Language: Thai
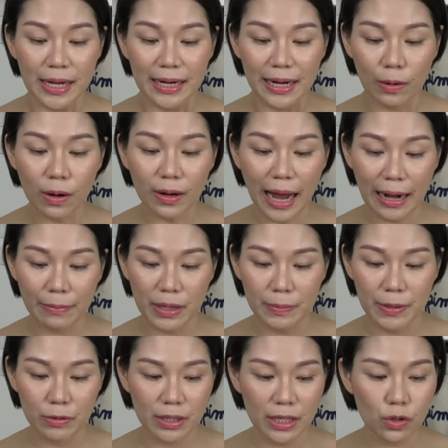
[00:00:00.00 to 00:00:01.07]
แล้วก็การมี
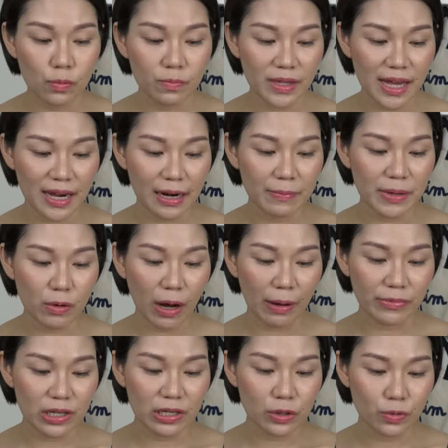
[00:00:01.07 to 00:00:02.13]
ผิวที่นุ่มเนียนและมีความ
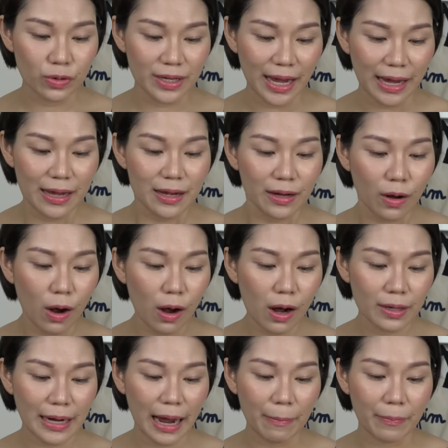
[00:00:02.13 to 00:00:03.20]
ยืดหยุ่นเนี่ยก็
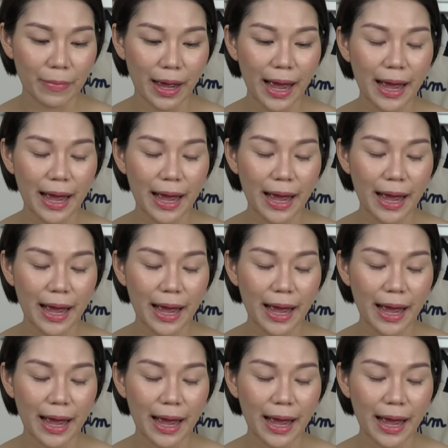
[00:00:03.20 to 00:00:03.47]
ทำ